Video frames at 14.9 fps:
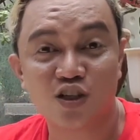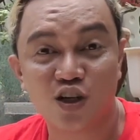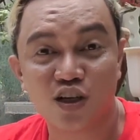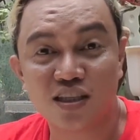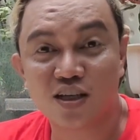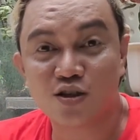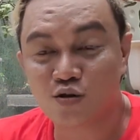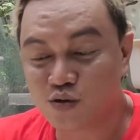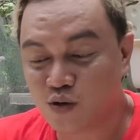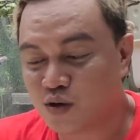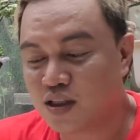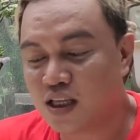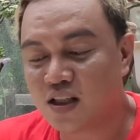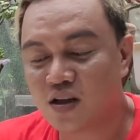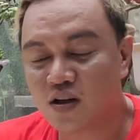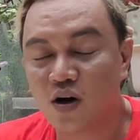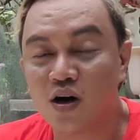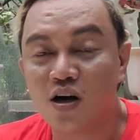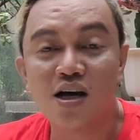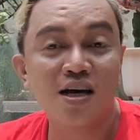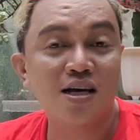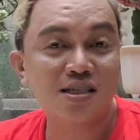t-shirt na susuotin
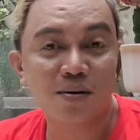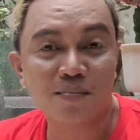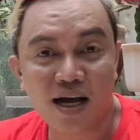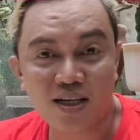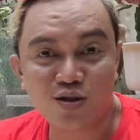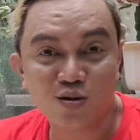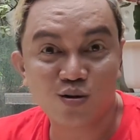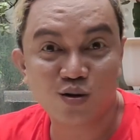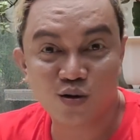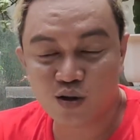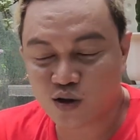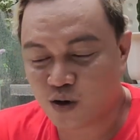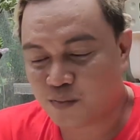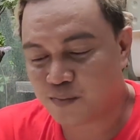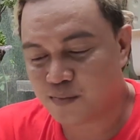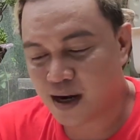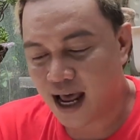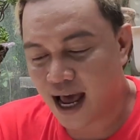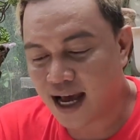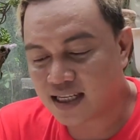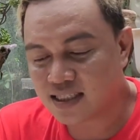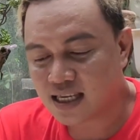ko sa mga susunod kong
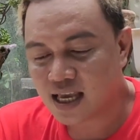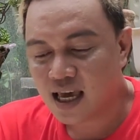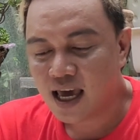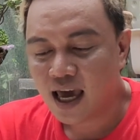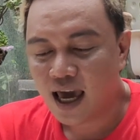vlogs.